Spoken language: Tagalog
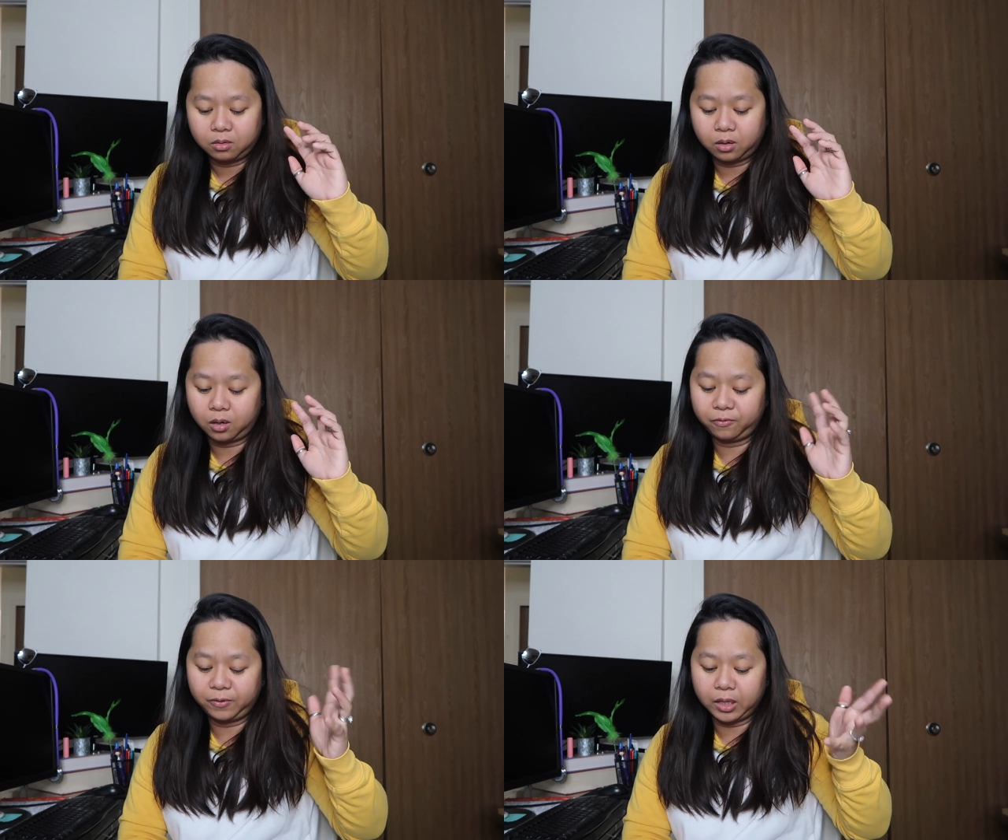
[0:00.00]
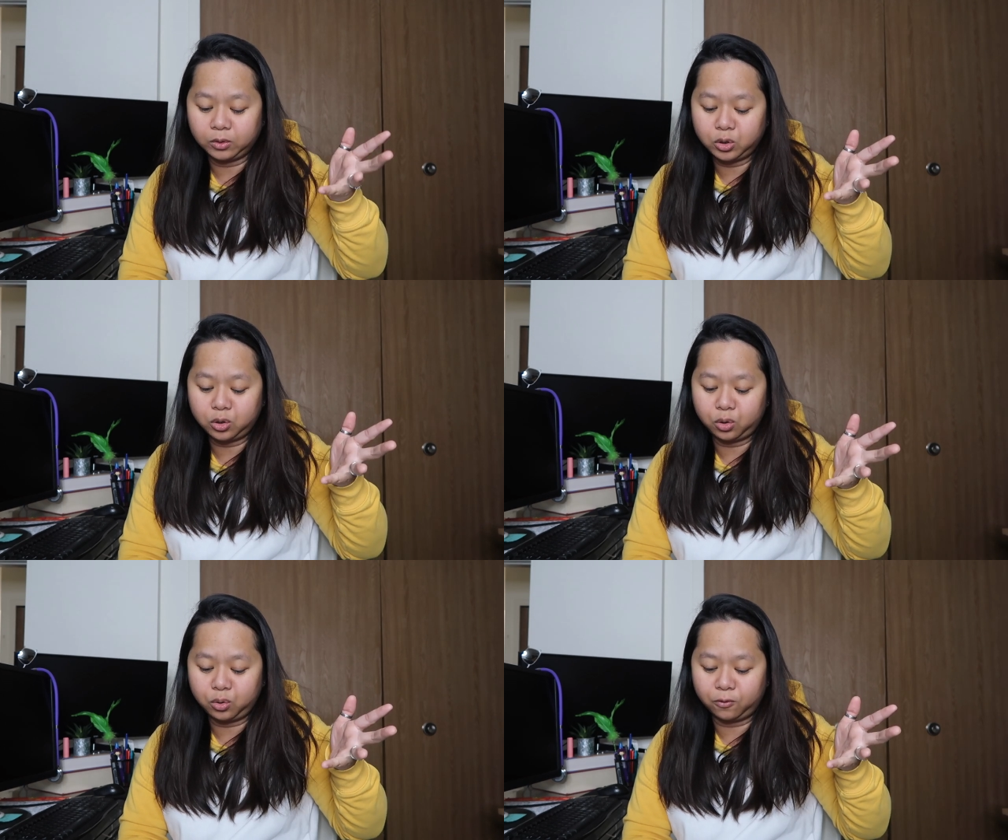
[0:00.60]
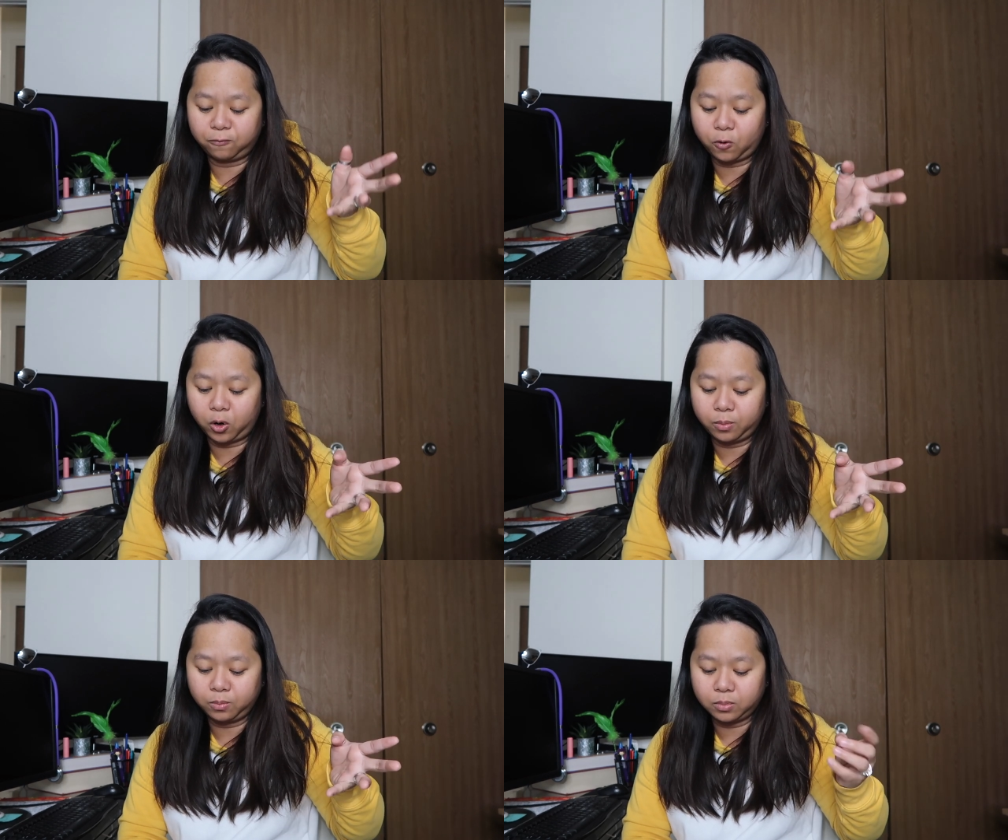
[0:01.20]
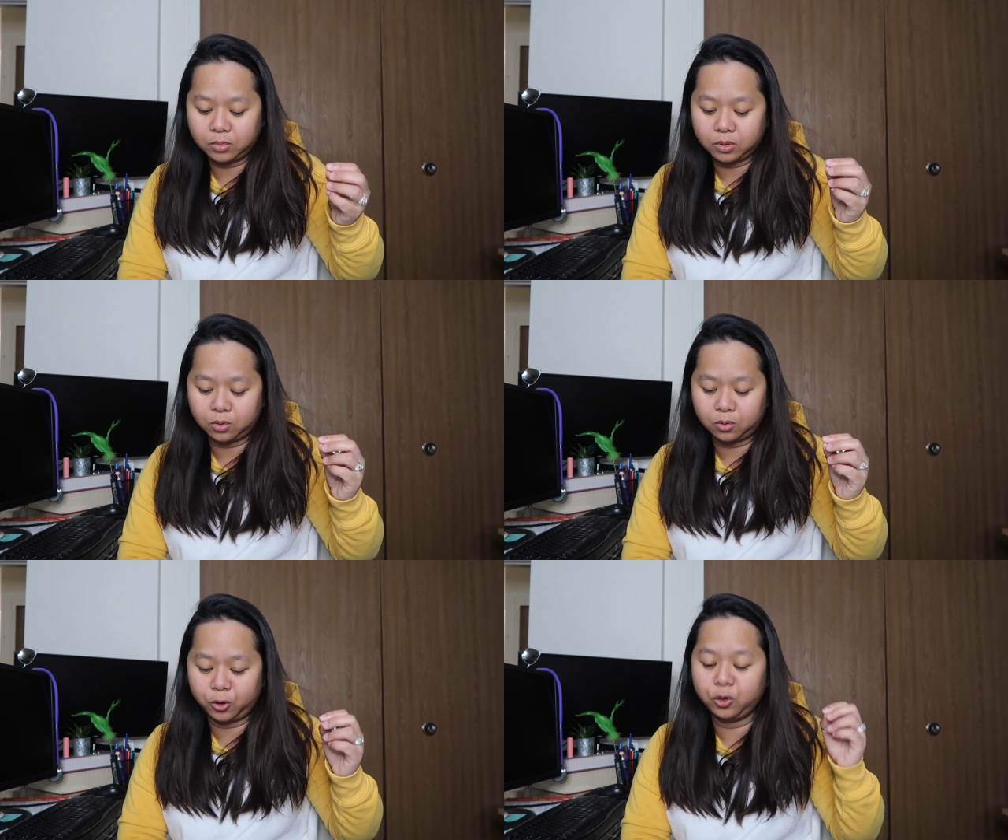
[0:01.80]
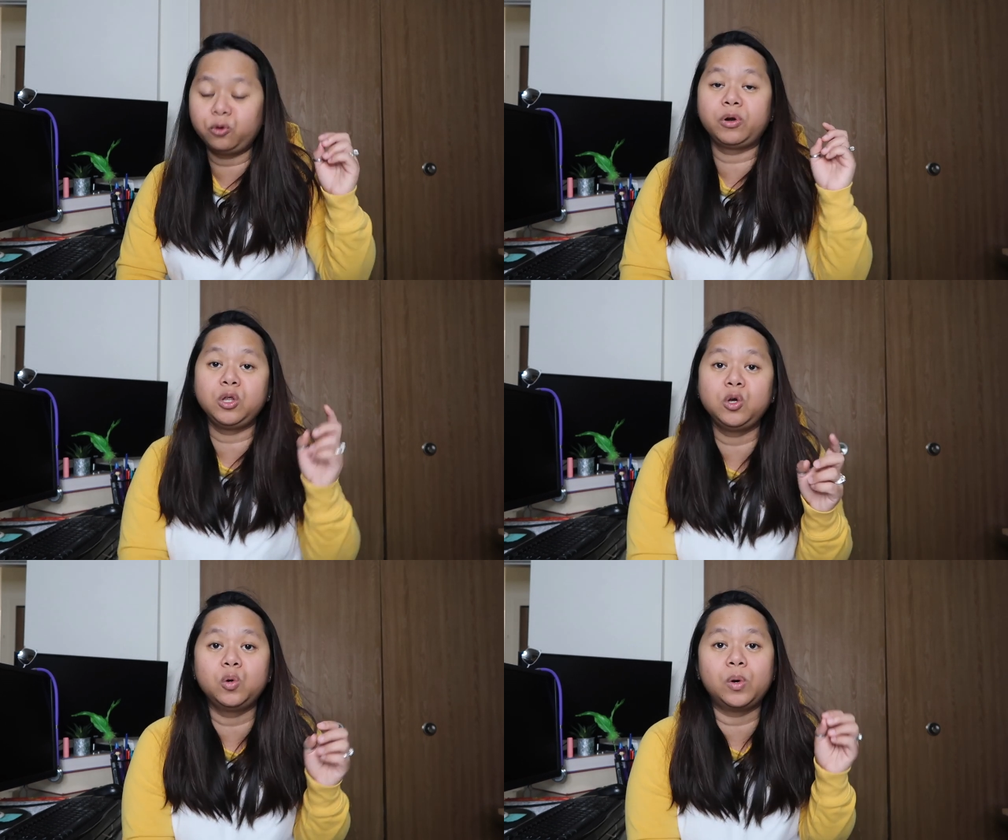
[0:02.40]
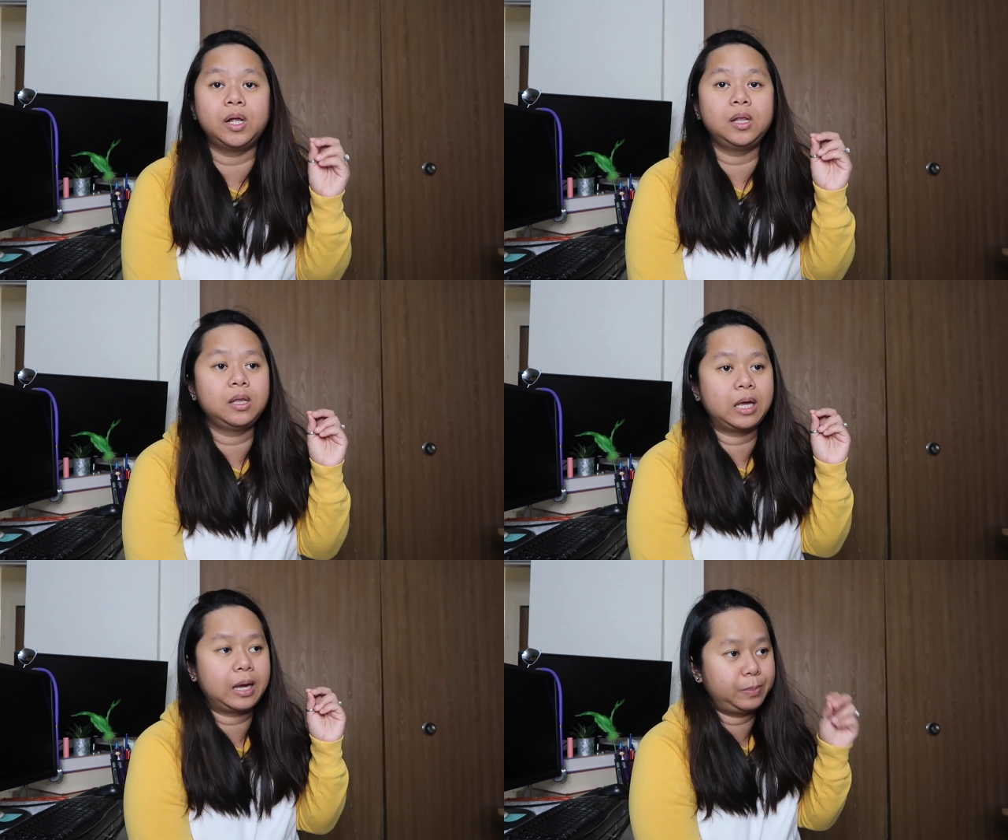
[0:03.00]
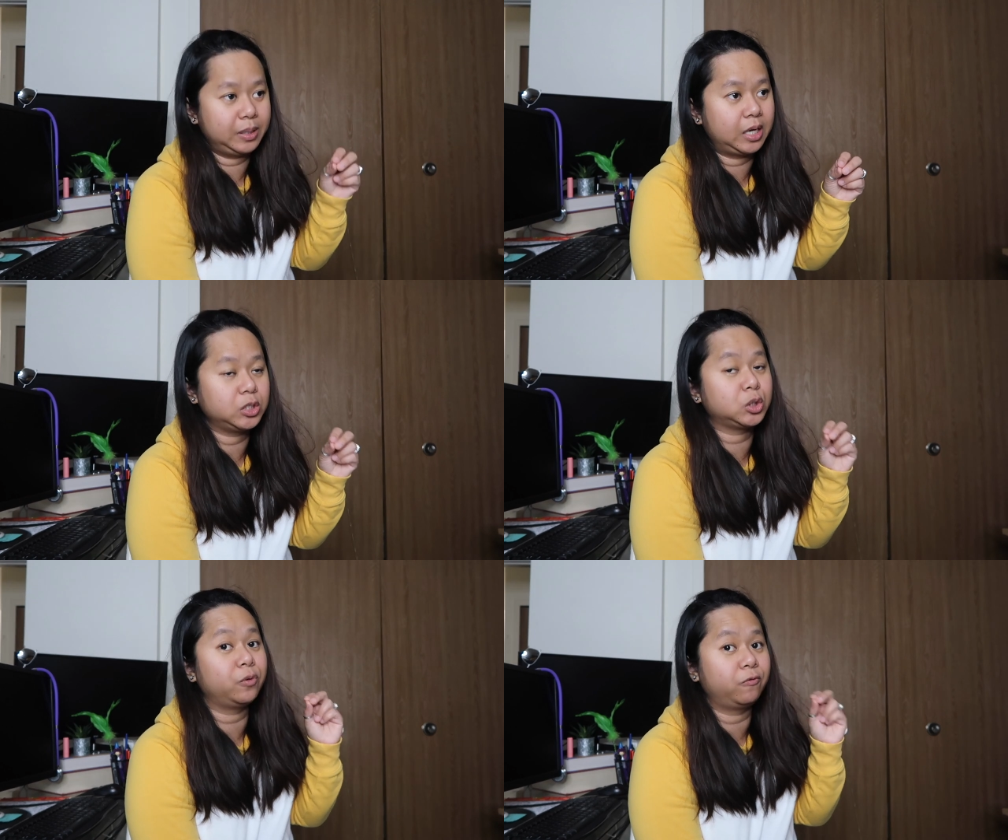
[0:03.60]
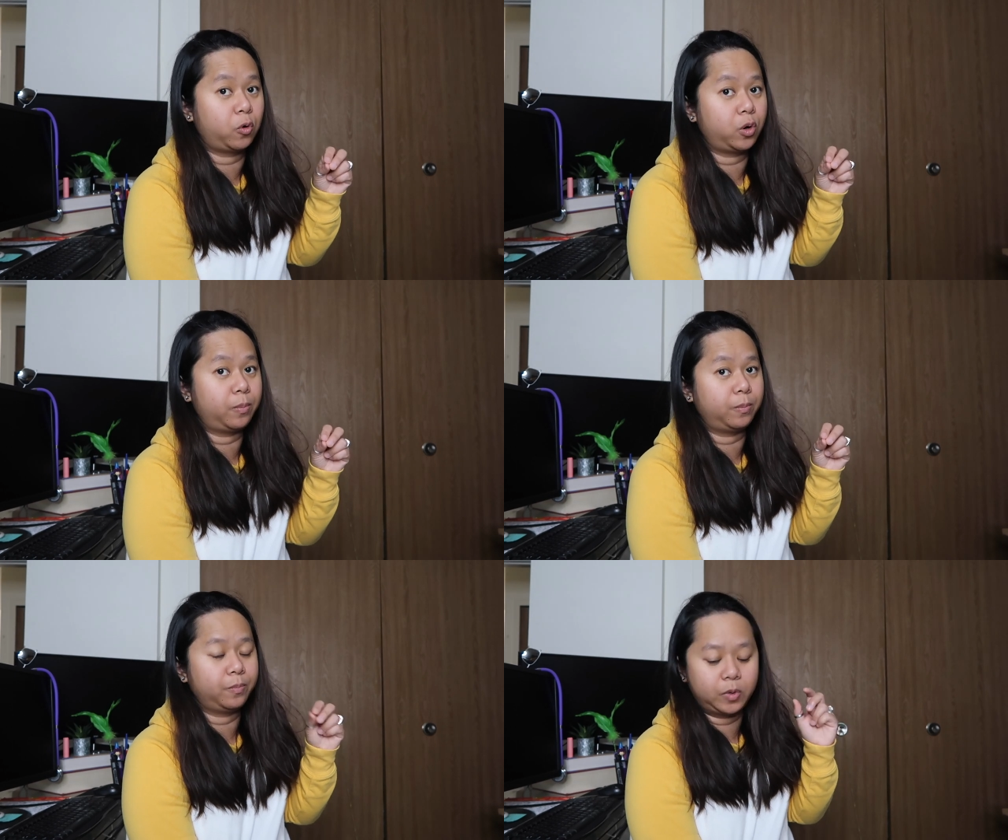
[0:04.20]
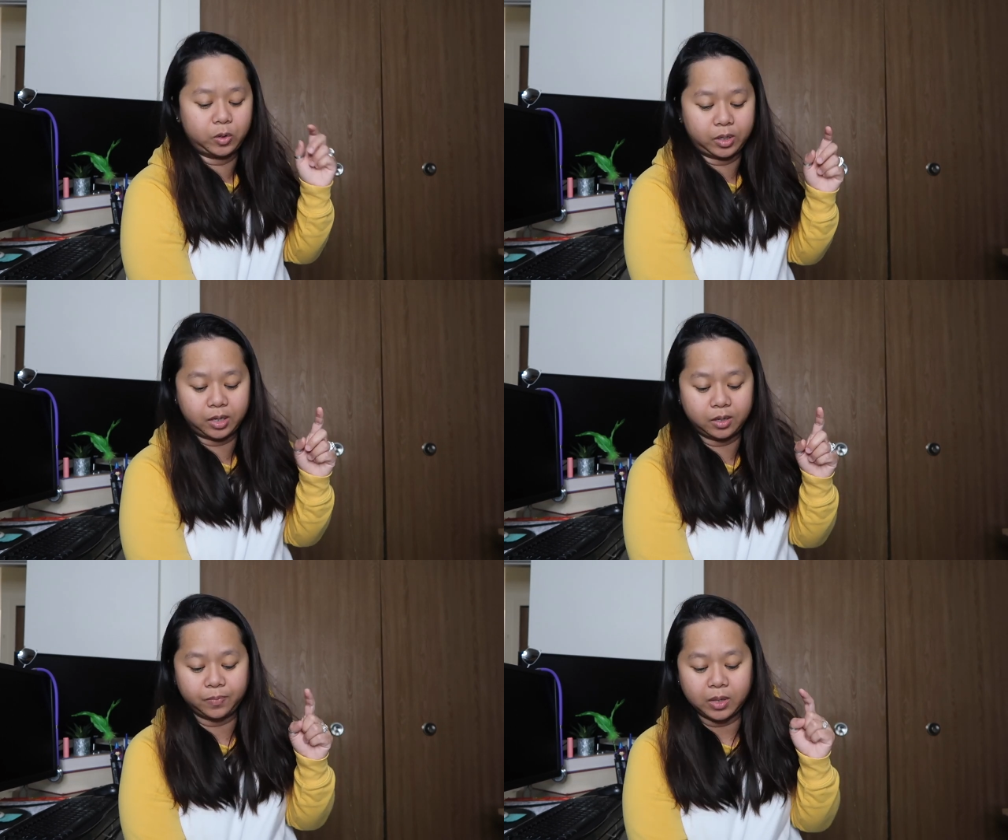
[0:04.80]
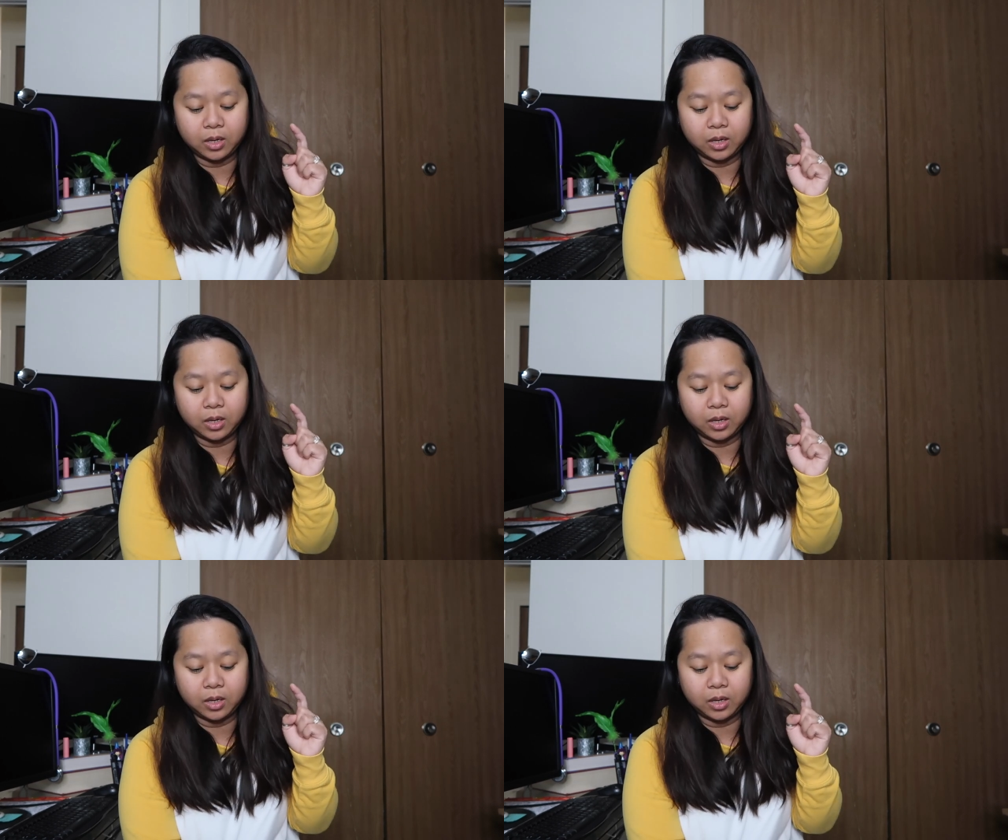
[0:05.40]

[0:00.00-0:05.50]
Uh, fill out nyo yung form or yung renewal application form. Okay?